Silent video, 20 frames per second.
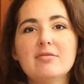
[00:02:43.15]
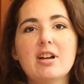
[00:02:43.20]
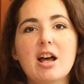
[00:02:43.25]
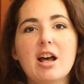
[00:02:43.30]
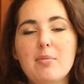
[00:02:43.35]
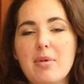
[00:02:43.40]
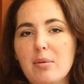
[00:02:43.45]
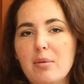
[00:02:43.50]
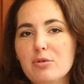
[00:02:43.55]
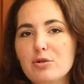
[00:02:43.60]

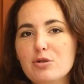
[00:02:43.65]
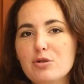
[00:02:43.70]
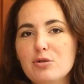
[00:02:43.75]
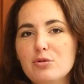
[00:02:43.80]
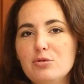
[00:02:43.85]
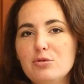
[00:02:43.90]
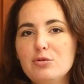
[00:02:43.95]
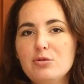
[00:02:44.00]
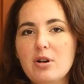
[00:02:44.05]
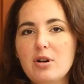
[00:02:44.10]
un
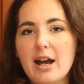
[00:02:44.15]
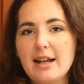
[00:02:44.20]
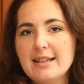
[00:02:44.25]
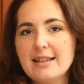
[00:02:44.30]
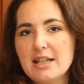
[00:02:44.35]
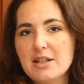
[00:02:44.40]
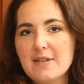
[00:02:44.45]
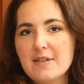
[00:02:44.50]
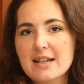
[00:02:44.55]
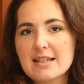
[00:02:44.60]
barbecue, un
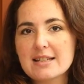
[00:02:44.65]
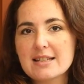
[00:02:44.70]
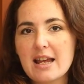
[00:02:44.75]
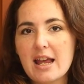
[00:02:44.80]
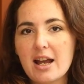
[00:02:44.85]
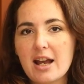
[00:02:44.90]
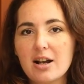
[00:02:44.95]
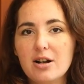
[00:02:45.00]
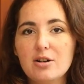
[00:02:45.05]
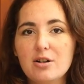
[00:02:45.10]

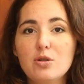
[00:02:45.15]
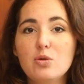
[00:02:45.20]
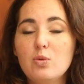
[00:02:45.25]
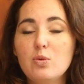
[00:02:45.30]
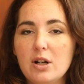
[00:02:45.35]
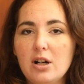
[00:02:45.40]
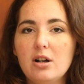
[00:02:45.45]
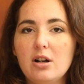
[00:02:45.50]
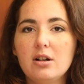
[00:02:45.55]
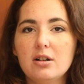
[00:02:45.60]
anniversaire,
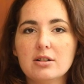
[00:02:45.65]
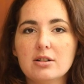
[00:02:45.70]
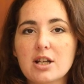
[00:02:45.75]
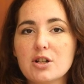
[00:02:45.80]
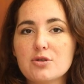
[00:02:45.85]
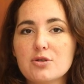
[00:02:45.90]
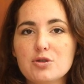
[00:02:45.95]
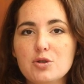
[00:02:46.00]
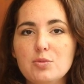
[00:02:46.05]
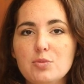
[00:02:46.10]
ou alors
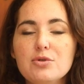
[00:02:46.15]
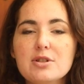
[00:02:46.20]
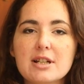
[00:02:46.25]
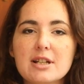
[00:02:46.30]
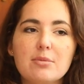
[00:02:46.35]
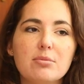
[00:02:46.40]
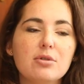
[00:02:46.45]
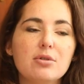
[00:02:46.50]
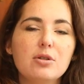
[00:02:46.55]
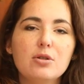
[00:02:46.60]
quelque chose de plus
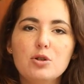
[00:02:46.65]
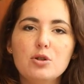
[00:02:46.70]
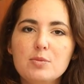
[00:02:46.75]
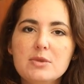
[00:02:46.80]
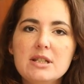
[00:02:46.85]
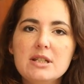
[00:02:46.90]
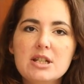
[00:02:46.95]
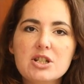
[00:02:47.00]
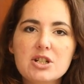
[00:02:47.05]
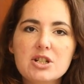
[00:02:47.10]
simple, le
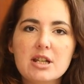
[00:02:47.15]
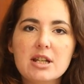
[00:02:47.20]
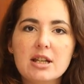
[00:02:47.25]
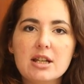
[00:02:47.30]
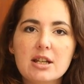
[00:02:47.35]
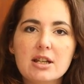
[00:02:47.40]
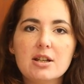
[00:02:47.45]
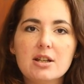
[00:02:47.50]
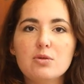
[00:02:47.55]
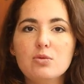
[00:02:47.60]
petit
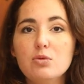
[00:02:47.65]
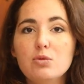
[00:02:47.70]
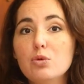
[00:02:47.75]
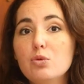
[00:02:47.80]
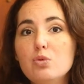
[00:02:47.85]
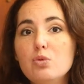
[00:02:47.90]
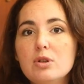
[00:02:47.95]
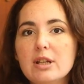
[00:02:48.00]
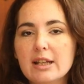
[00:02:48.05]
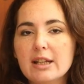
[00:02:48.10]
déjeuner ou le
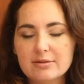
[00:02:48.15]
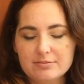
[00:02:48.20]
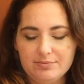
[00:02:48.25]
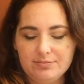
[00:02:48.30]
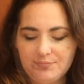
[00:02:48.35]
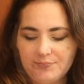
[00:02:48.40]
goûter.